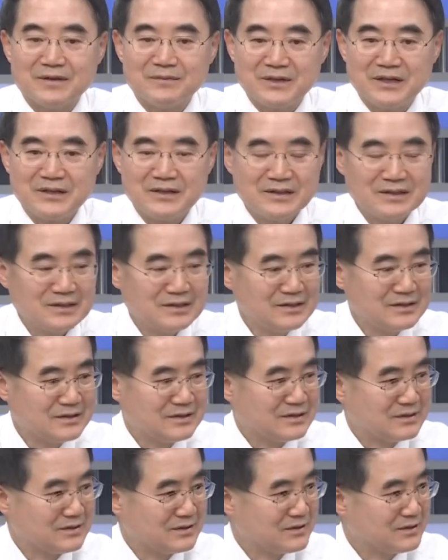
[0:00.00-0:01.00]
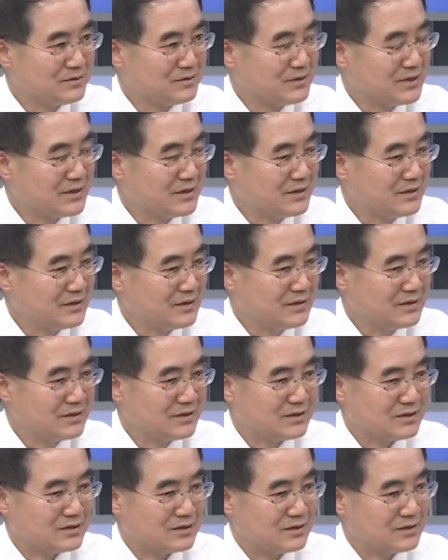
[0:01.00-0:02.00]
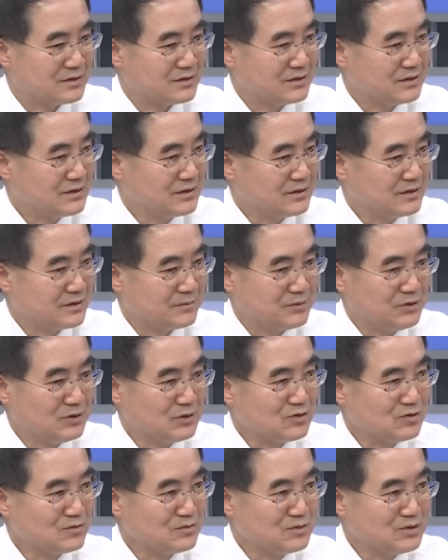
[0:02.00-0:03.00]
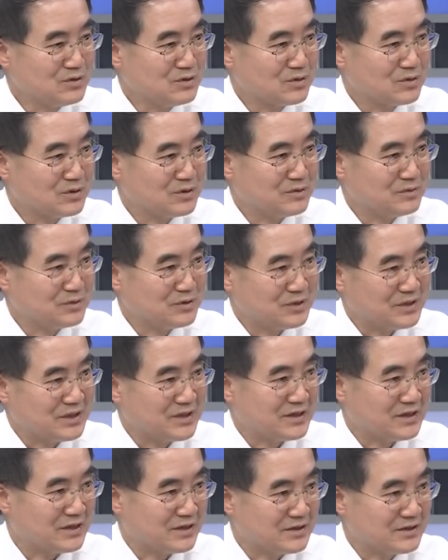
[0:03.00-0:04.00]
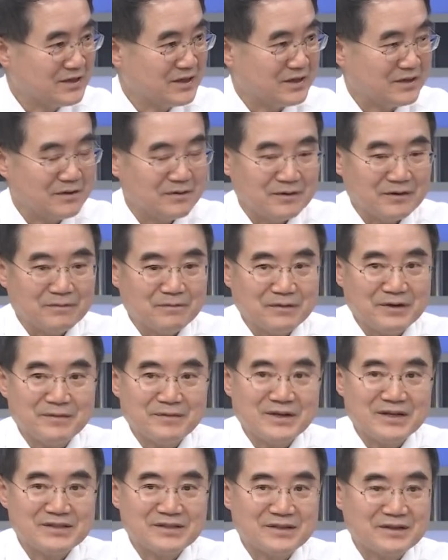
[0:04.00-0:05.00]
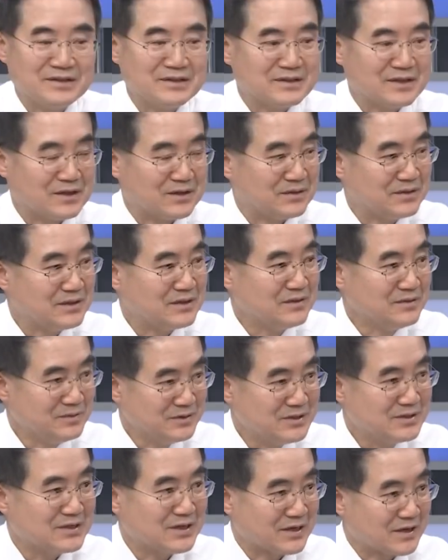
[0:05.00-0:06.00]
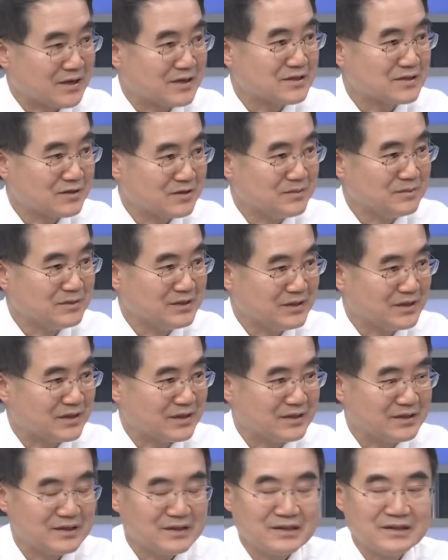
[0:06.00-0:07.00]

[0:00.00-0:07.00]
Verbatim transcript: 아마 어, 우리가 어, 필요 충분 조건 뭐 이렇게 음. 이해할 때 예. 프리마이스라는 단어의 의미를 잘 아실 음. 겁니다.